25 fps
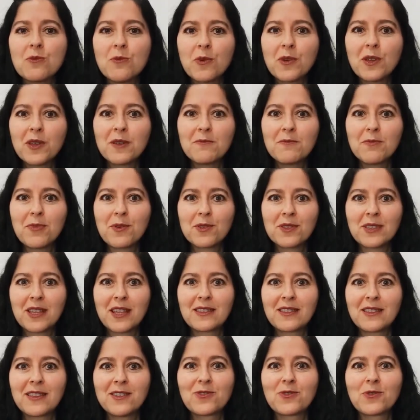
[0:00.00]
muy
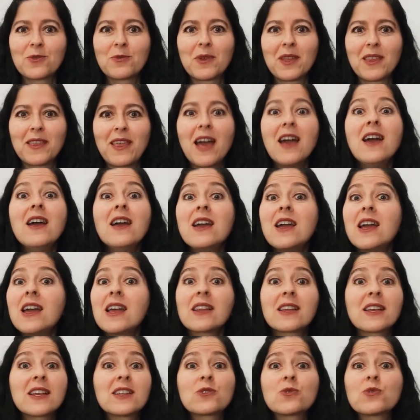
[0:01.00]
importante en tu vida,
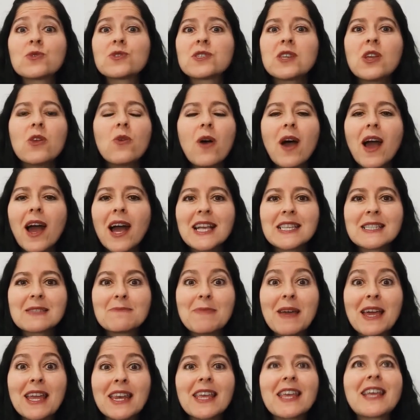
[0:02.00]
el que tú se lo hagas
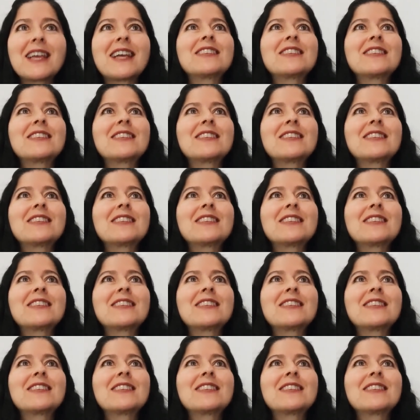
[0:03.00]
ver y